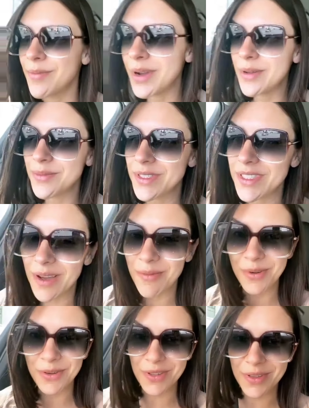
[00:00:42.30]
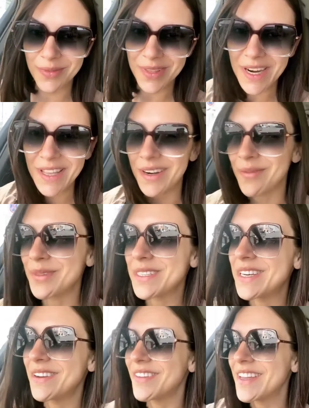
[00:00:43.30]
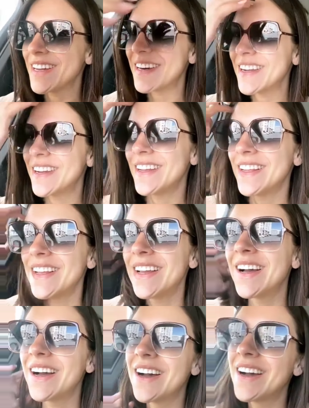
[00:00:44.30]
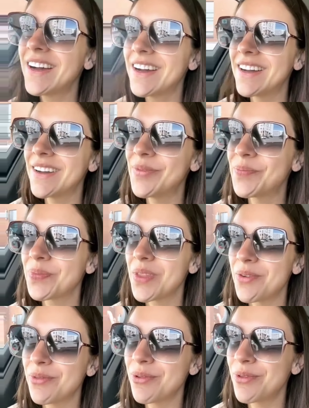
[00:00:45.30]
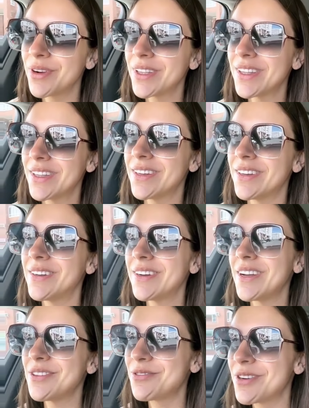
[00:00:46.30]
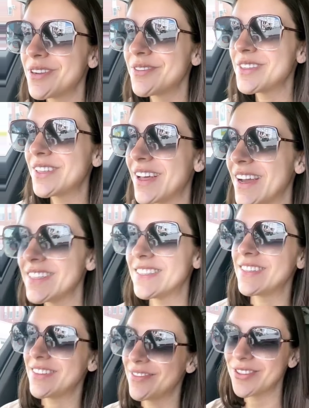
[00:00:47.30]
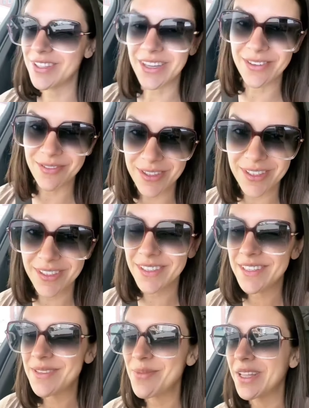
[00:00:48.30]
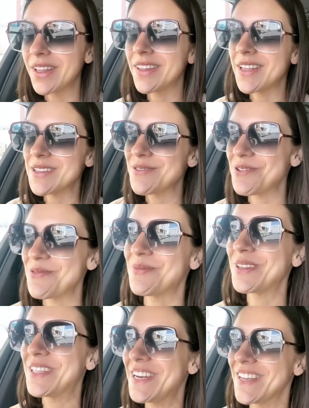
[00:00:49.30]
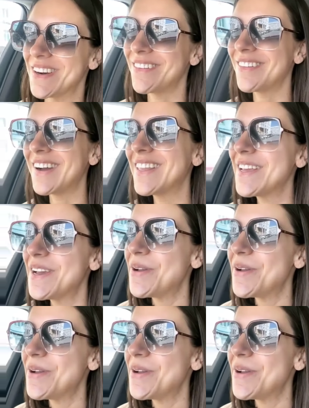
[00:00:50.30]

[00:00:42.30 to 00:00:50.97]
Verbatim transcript: моим самым крутым тренером из Ривьеры. Вот, э, которая взялась э, вот так вот смело нас даем потренировать.